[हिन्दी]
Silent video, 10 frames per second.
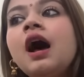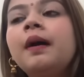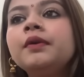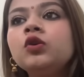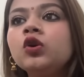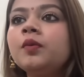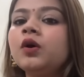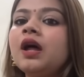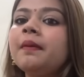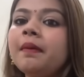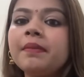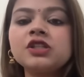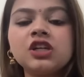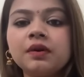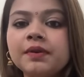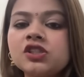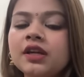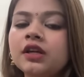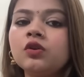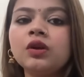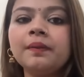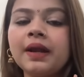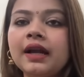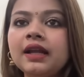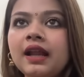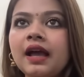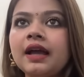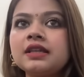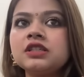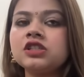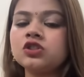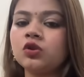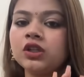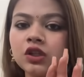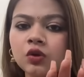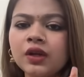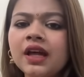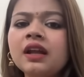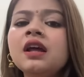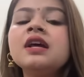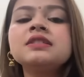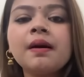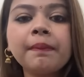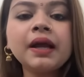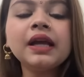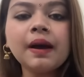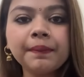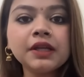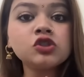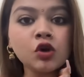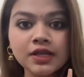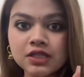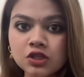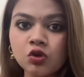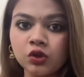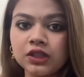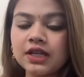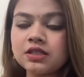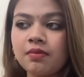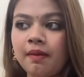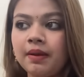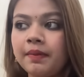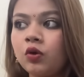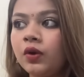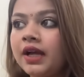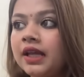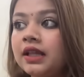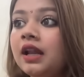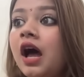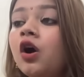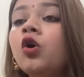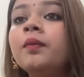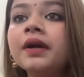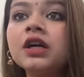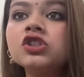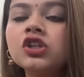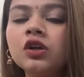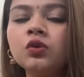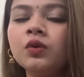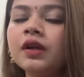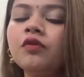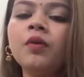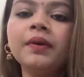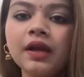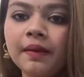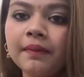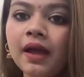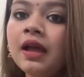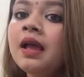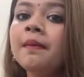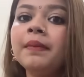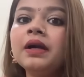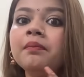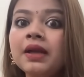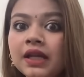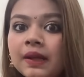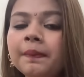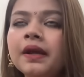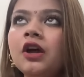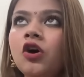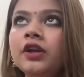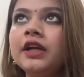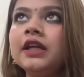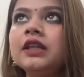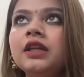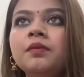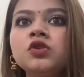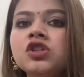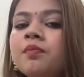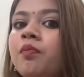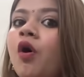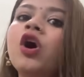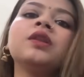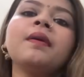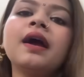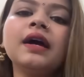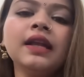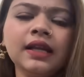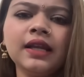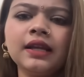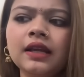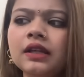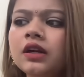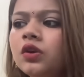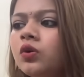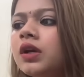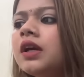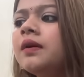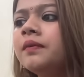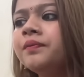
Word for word: हमने उनको बोला हमें बजट में चाहिए क्योंकि ब्राइडल लहंगा ऐसी चीज़ होती है देखो यार सबकी अपनी चॉइसिस होती है इस मामले में कोई कहता है लाखों भी खर्च कर दूंगी वो भी कम है बट मेरी प्रायोरिटी थी मुझे बहुत महंगा नहीं लेना था क्योंकि